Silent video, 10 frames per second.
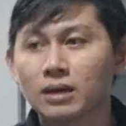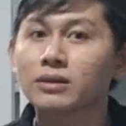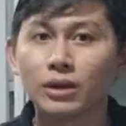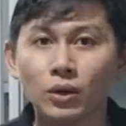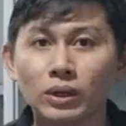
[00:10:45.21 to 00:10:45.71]
nó
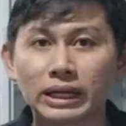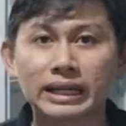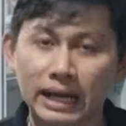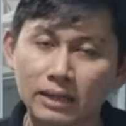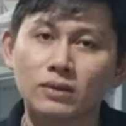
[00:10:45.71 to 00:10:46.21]
dịu lại
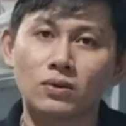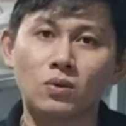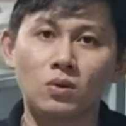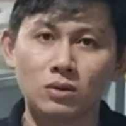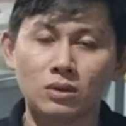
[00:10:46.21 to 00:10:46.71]
cái nắng
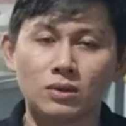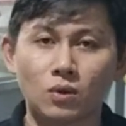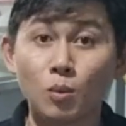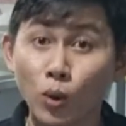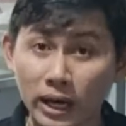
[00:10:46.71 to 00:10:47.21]
của
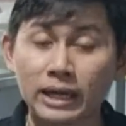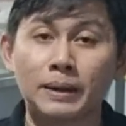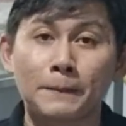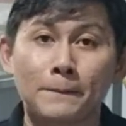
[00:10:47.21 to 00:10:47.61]
mùa này.